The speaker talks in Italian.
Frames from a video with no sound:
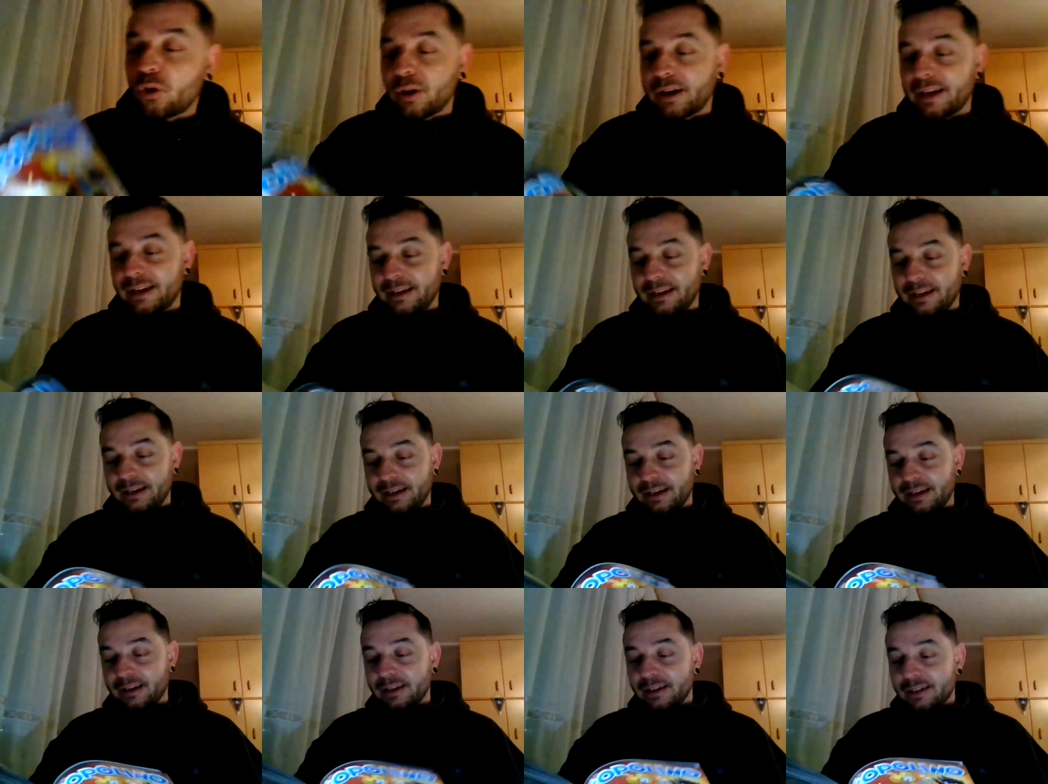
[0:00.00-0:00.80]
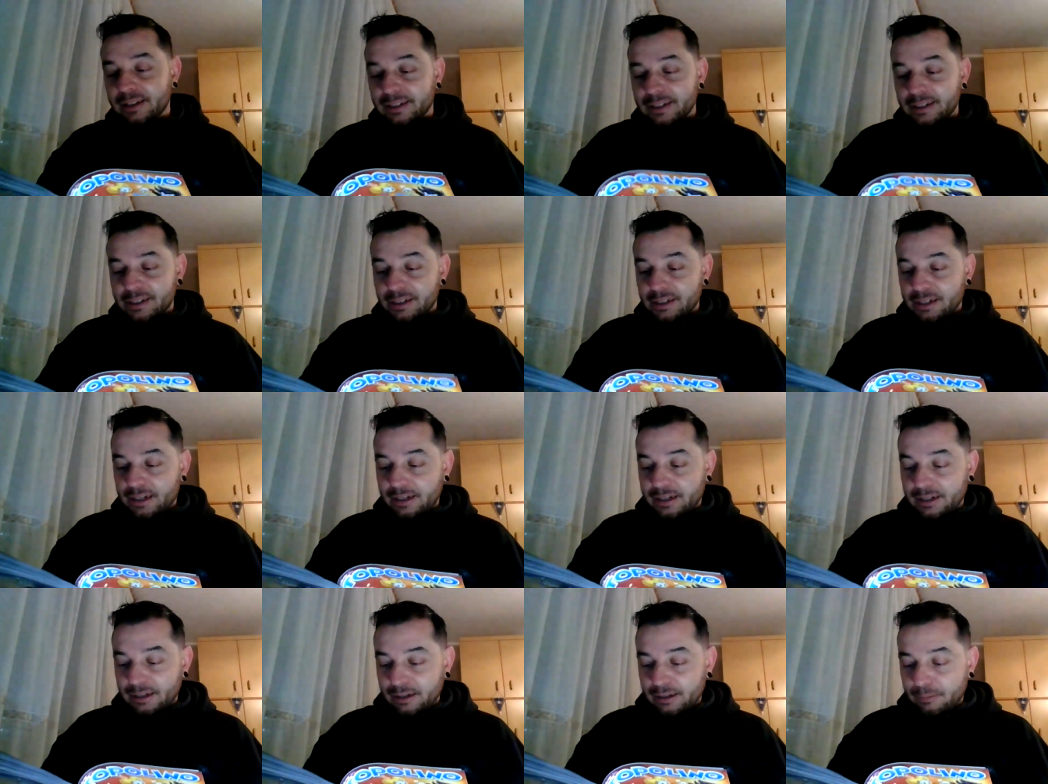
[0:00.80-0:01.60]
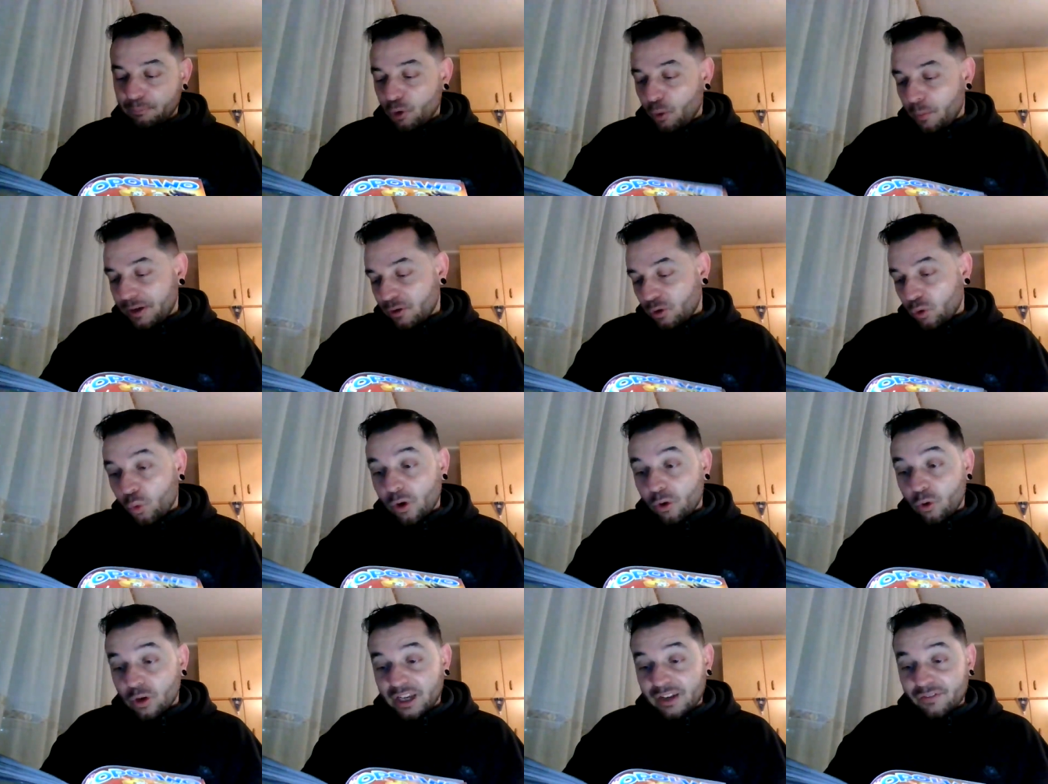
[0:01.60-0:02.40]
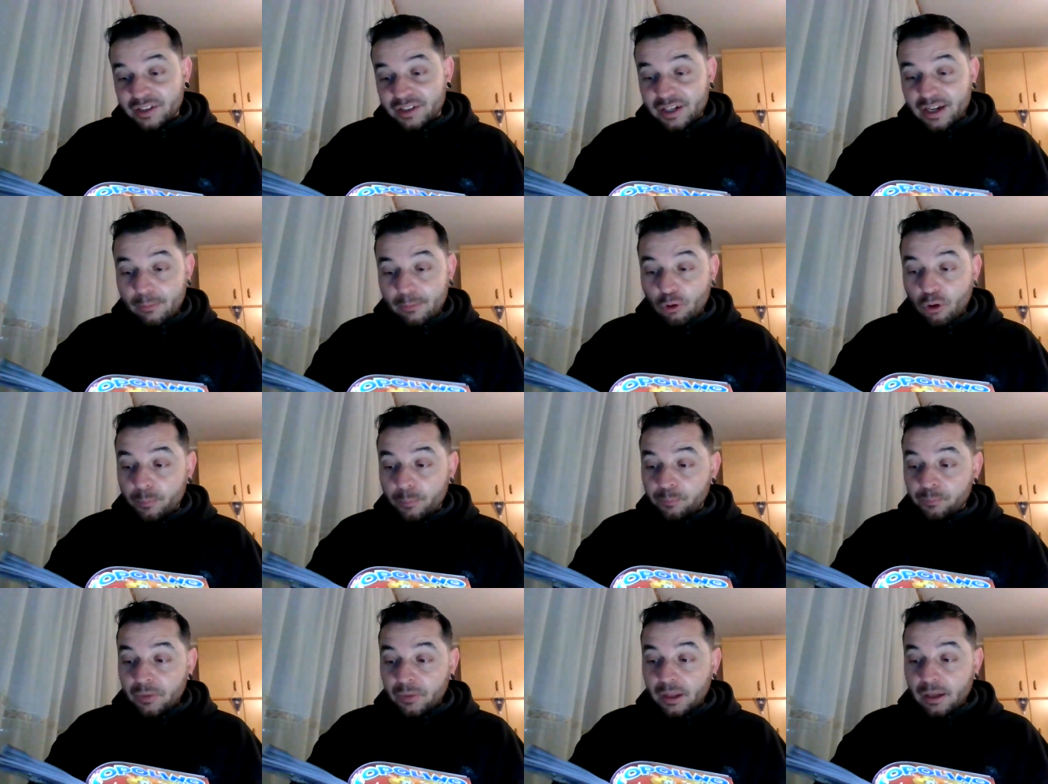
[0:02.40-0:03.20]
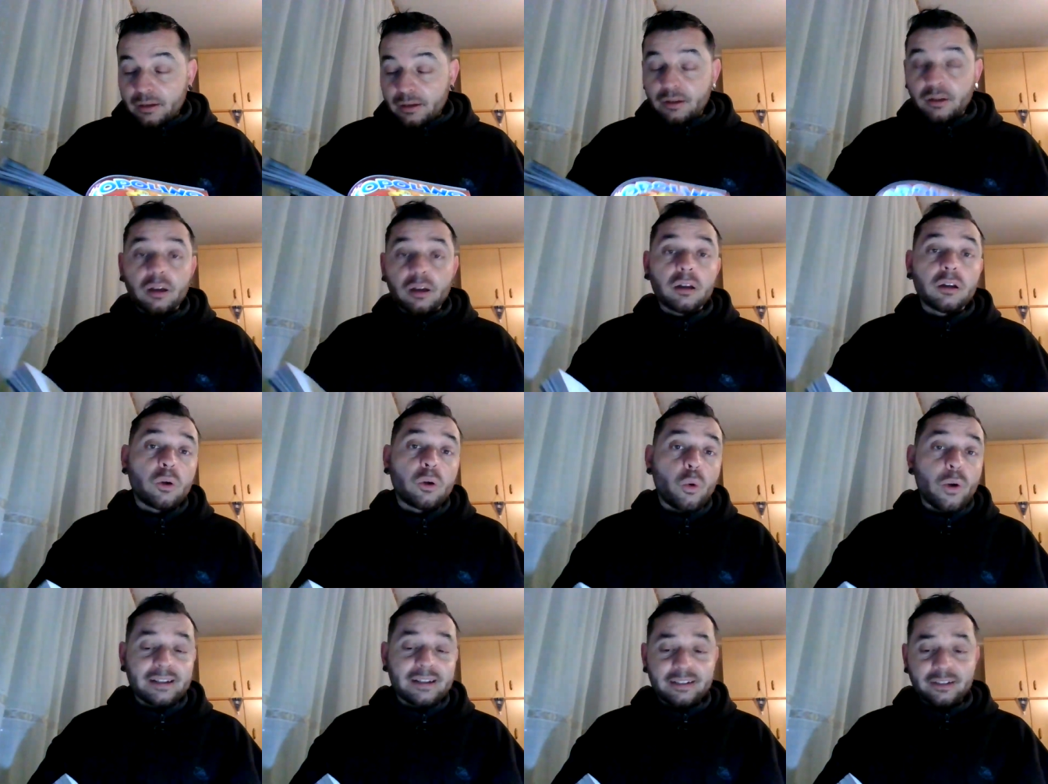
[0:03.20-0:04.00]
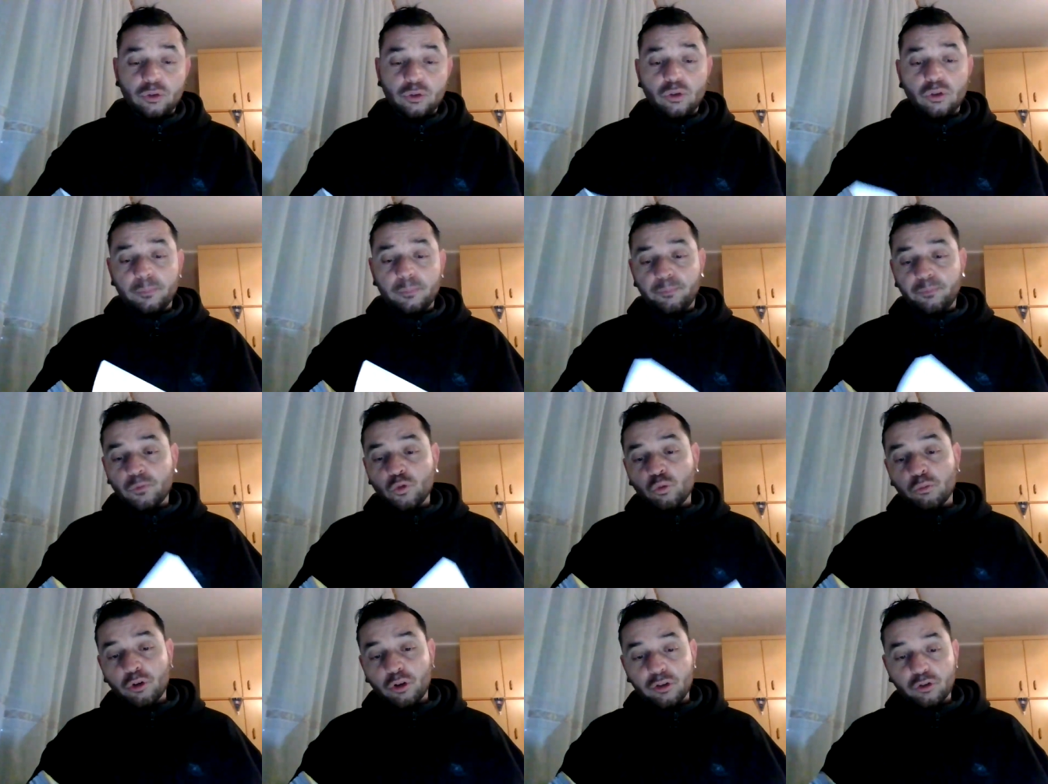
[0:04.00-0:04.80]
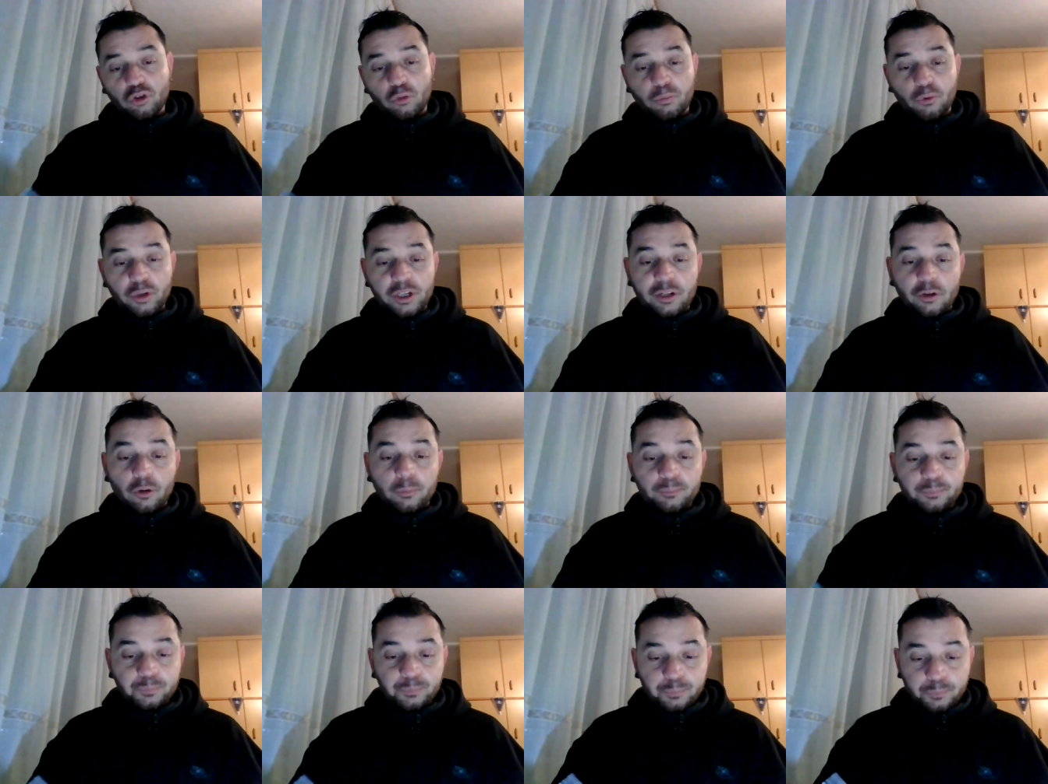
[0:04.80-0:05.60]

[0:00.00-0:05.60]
è, è più o meno quello che vedremo in eh, questo numero di Topolino.